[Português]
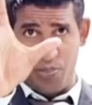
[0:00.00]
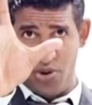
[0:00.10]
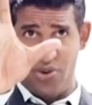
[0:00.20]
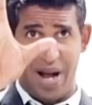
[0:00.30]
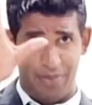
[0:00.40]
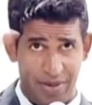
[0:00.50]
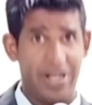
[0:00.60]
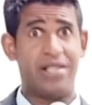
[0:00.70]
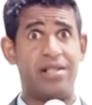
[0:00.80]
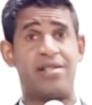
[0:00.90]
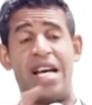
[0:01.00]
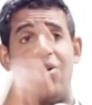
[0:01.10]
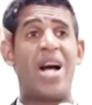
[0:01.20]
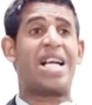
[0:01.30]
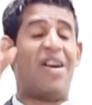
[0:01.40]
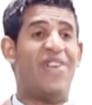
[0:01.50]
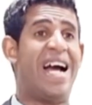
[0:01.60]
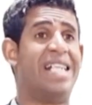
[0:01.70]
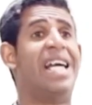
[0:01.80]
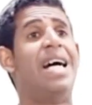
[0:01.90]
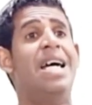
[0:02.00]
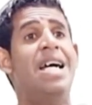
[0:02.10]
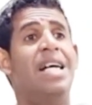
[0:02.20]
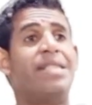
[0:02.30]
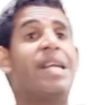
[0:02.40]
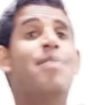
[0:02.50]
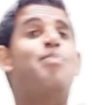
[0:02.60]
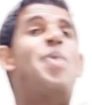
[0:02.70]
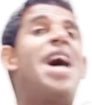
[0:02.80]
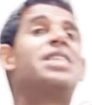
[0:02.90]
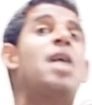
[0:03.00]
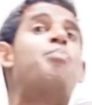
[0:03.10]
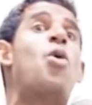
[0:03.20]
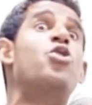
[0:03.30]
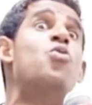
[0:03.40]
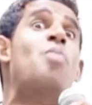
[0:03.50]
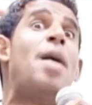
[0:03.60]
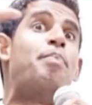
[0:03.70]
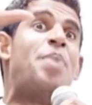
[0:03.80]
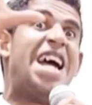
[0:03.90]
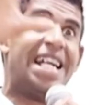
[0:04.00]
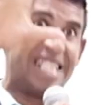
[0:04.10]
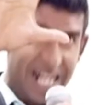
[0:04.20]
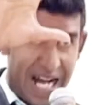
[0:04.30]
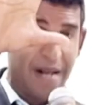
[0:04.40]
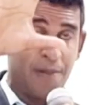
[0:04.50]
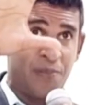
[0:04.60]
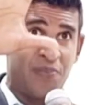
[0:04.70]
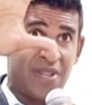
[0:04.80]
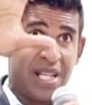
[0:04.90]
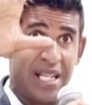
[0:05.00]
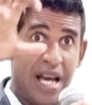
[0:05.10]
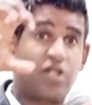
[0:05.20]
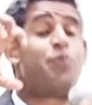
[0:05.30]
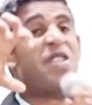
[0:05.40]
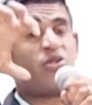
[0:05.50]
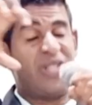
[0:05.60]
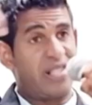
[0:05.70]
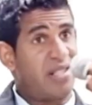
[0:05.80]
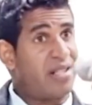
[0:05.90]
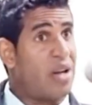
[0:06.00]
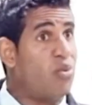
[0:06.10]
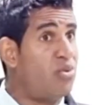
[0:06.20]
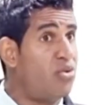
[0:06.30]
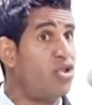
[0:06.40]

corpo, a Bíblia diz que era uma caverna tampada por uma pedra, e as pessoas estão